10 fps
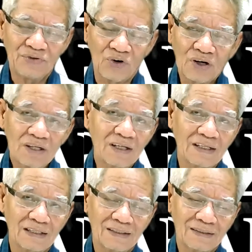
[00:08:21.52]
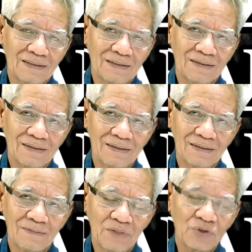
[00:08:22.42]
สองเครื่องเนี่ย
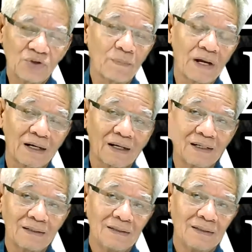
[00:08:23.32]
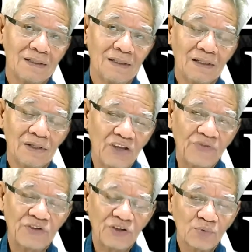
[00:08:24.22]
มันต้องขัดกันยี่
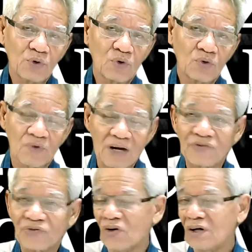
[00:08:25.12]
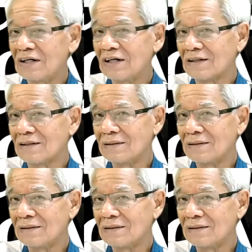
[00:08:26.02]
สี่ชั่วโมง รันสองเครื่อง